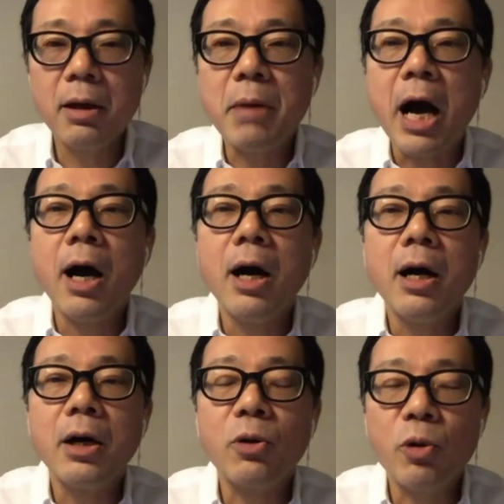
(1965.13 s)
まあ、
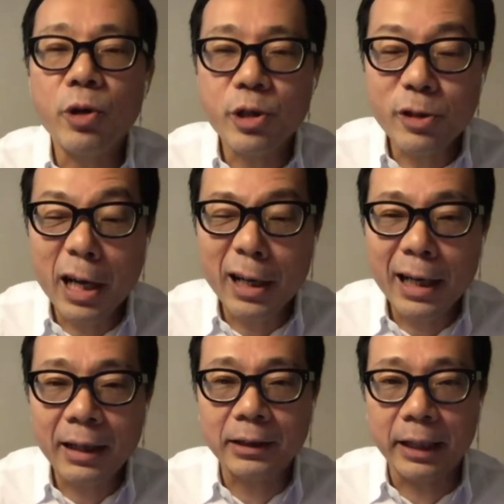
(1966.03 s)
こういう考
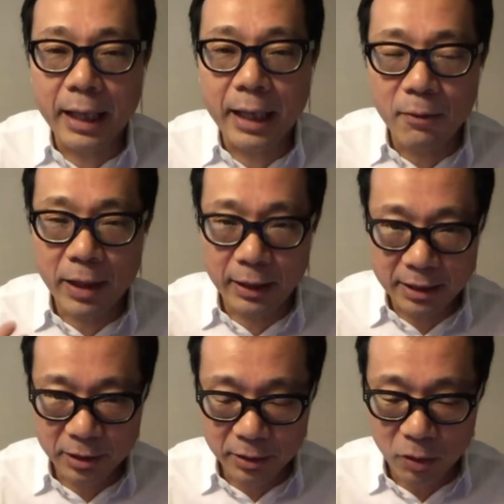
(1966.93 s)
え方なわけで
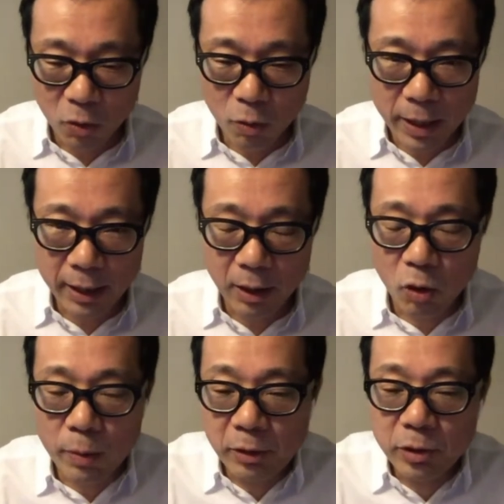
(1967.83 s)
す。欧米、欧
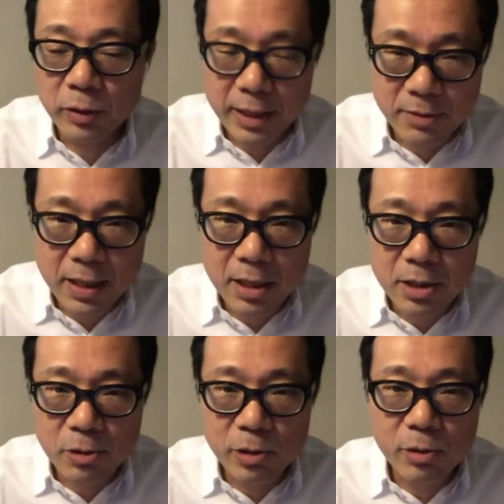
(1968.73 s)
米の人たちは。
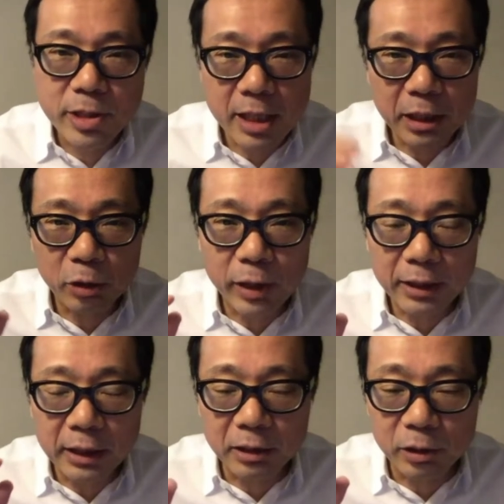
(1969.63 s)
それを線で捉え
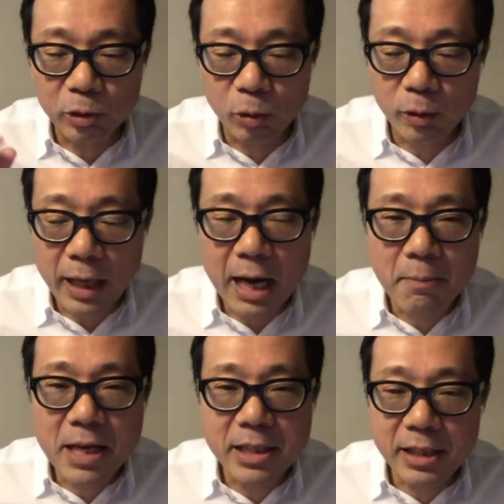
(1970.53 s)
たっていうところが、
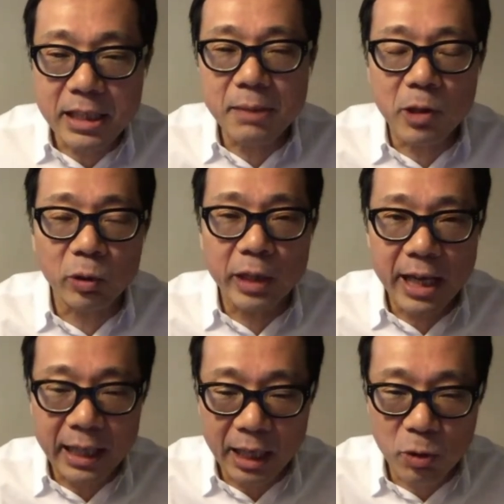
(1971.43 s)
まさに意味の
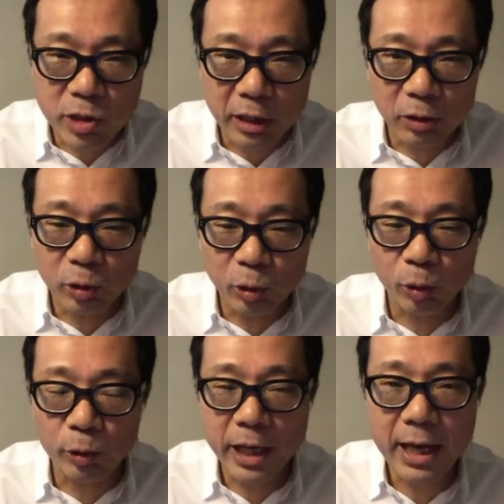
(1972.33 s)
展開をしたというとこ
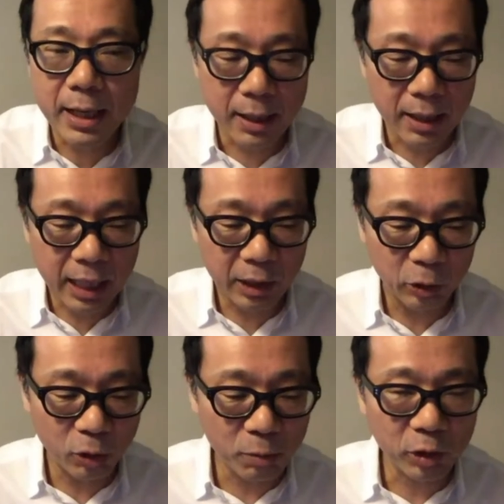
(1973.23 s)
ろで、感
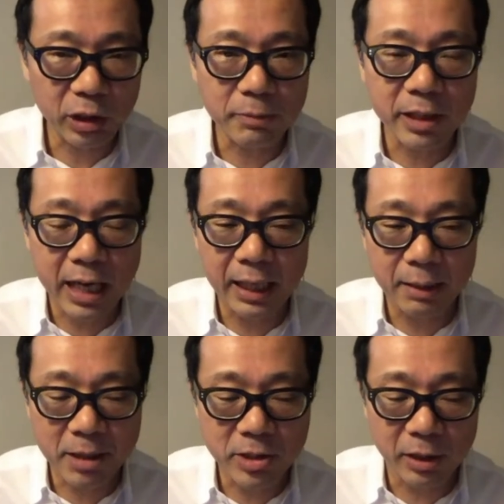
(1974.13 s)
動を持って迎えられ
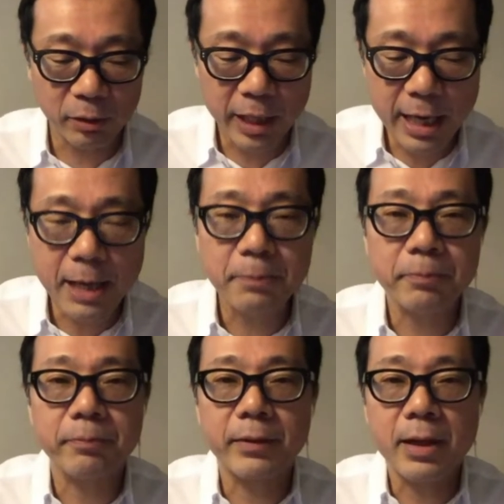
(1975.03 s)
ましたので、
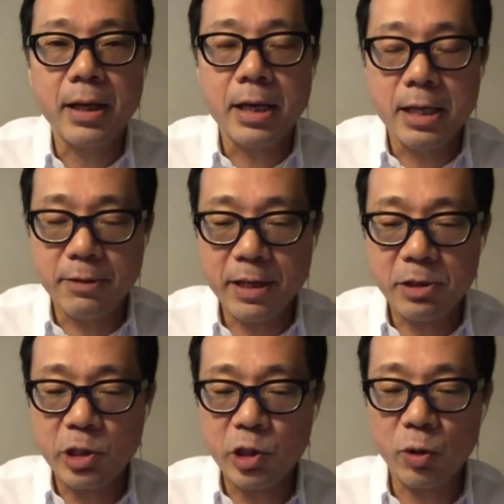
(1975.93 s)
いわゆる
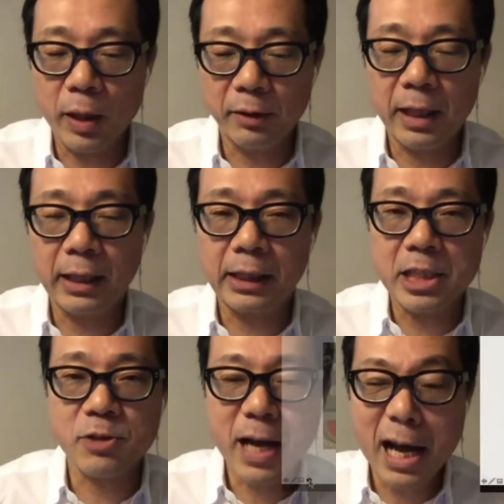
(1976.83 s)
印象派の画家た
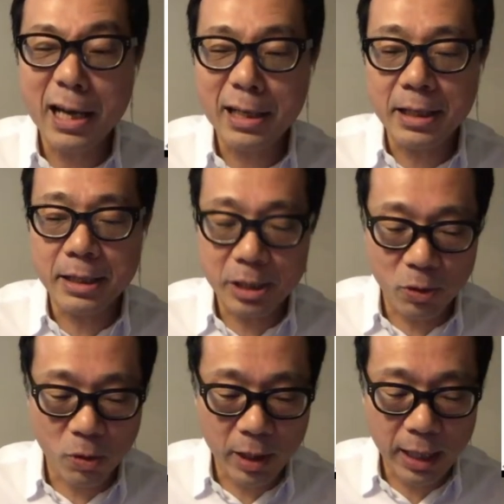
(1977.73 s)
ちは、日
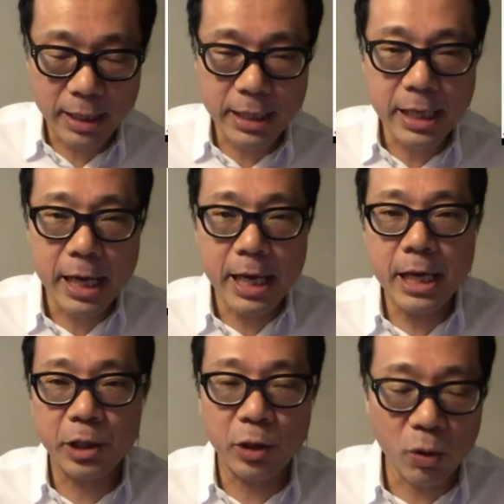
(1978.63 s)
本画に影
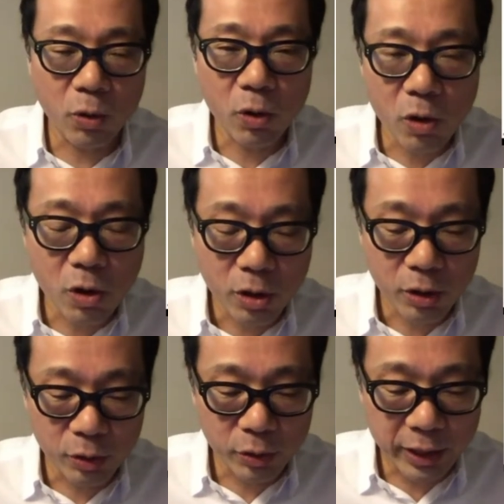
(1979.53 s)
響を
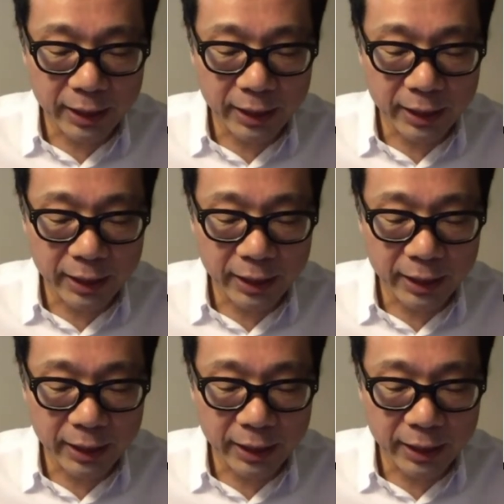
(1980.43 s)
受け